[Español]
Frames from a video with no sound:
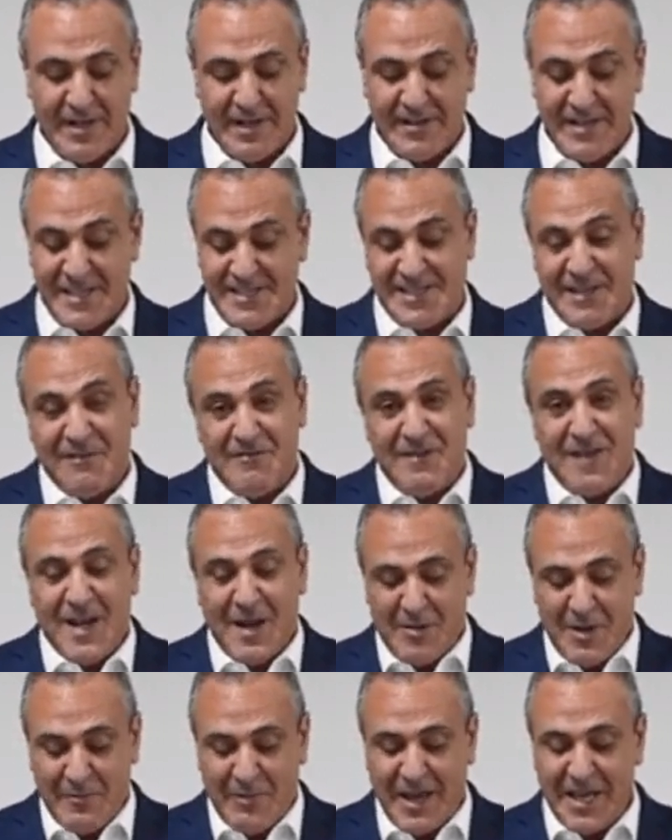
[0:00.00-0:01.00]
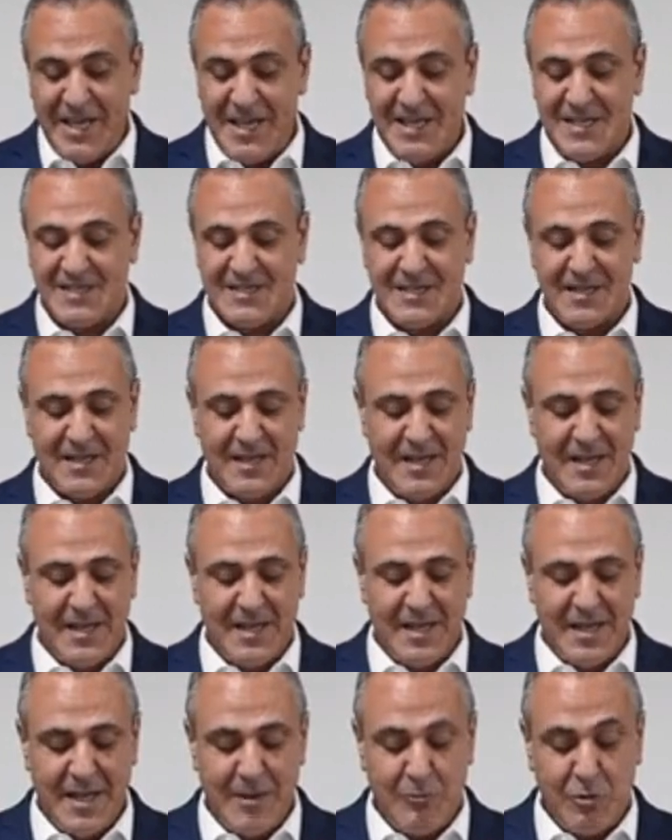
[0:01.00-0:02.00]
de servir a mi país
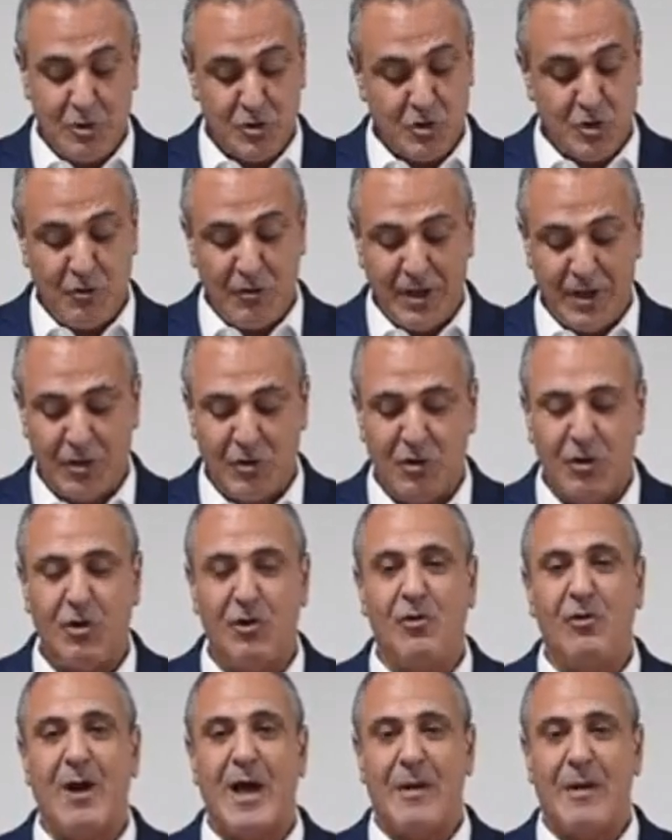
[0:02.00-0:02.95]
y por sobre todo